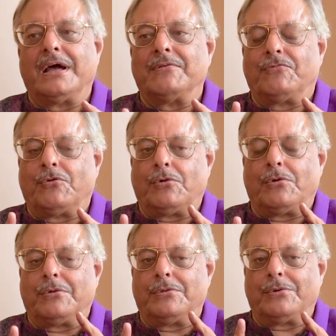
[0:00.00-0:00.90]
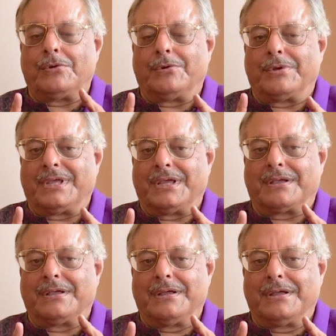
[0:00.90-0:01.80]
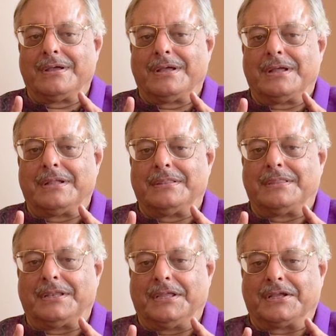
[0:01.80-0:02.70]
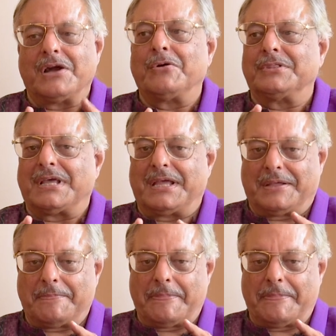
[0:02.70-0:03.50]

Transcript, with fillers: अब वो जो एक तरीका होता है